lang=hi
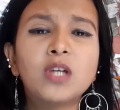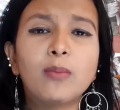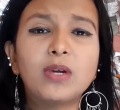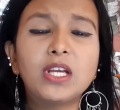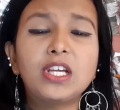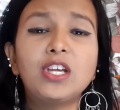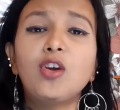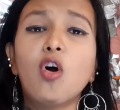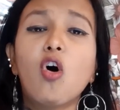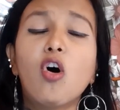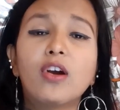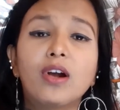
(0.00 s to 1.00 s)
छपटे किए
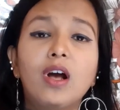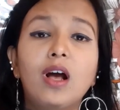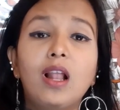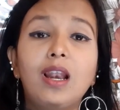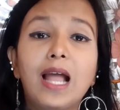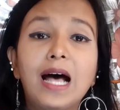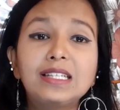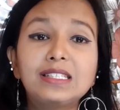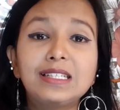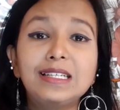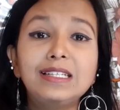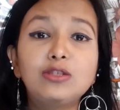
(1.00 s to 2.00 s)
और
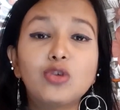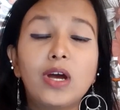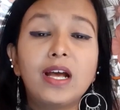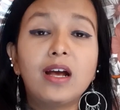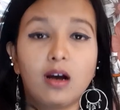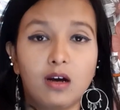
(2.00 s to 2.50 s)
लास्टली जो है